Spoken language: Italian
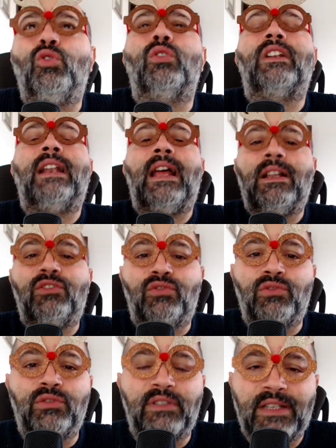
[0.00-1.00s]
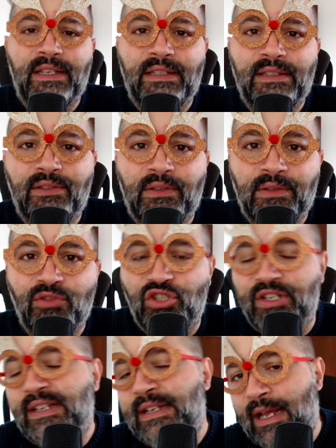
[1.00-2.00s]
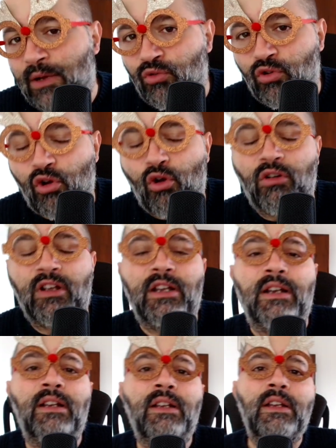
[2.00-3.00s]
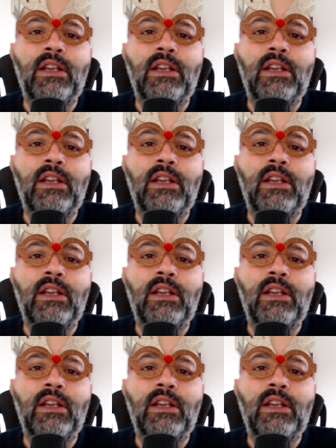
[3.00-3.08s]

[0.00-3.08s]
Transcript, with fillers: tornato in, in Cina, a Hong Kong,